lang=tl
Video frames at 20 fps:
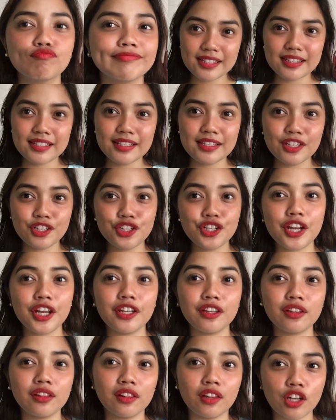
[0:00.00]
It's in the
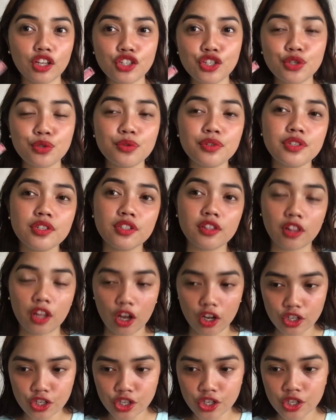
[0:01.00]
shade Luscious
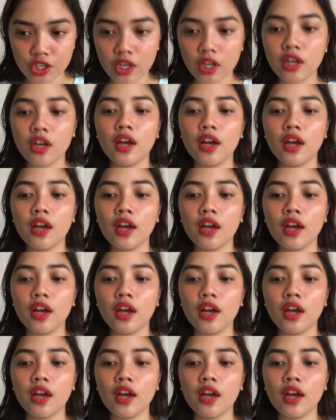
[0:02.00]
Lush